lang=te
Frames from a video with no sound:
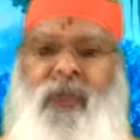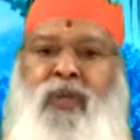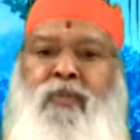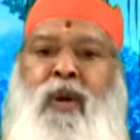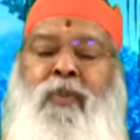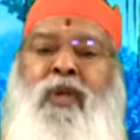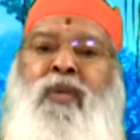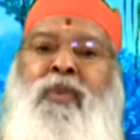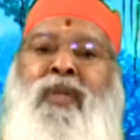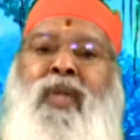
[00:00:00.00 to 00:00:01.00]

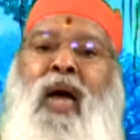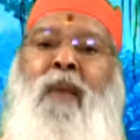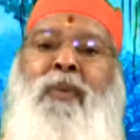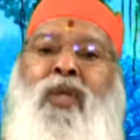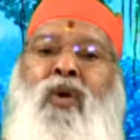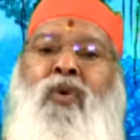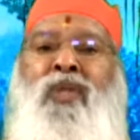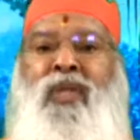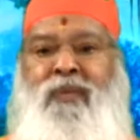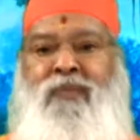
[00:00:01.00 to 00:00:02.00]
ప్రపంచమంతా ఆపదలో
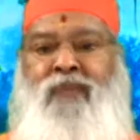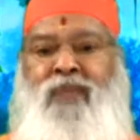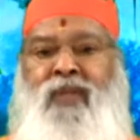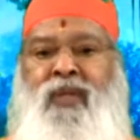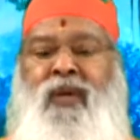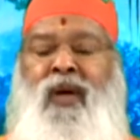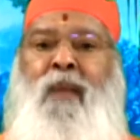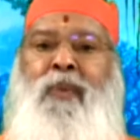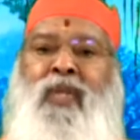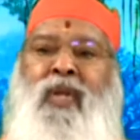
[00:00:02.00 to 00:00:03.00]
ఉంది ఈ
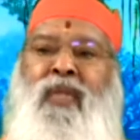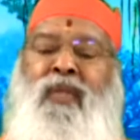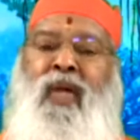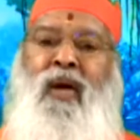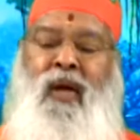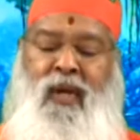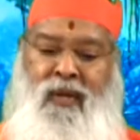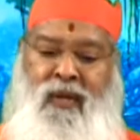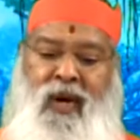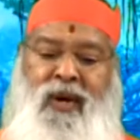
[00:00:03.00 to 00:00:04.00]
ఆపదనంతా
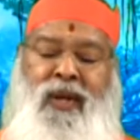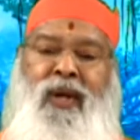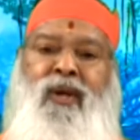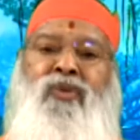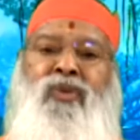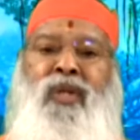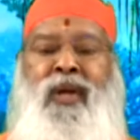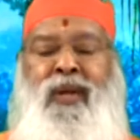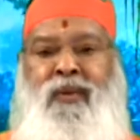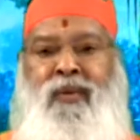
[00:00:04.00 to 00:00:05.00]
గట్టెక్కించు
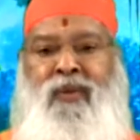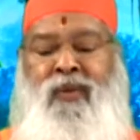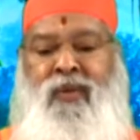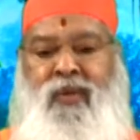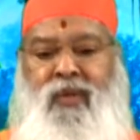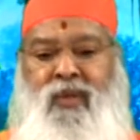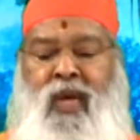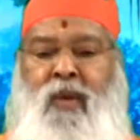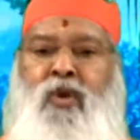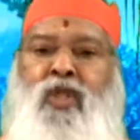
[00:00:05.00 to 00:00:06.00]
తల్లి
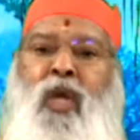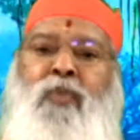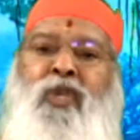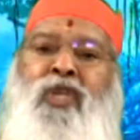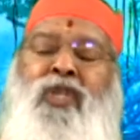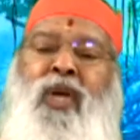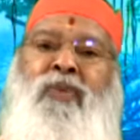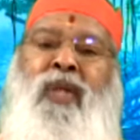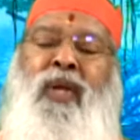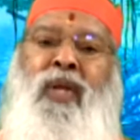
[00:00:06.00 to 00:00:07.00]
ఏమో తప్పు చేశాం
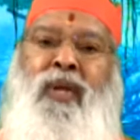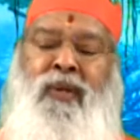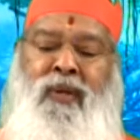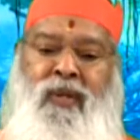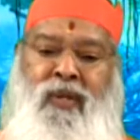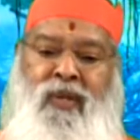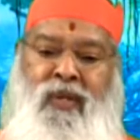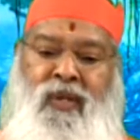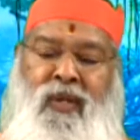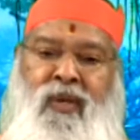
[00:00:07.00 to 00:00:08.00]
తల్లి
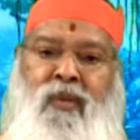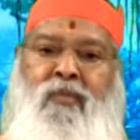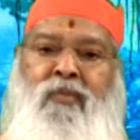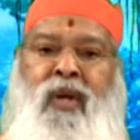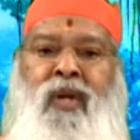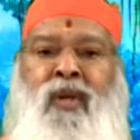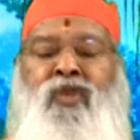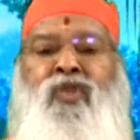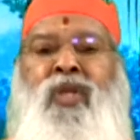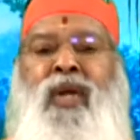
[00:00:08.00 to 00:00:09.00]

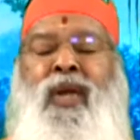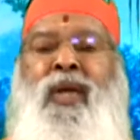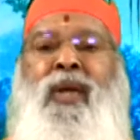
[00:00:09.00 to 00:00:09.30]
మన్నించు తల్లి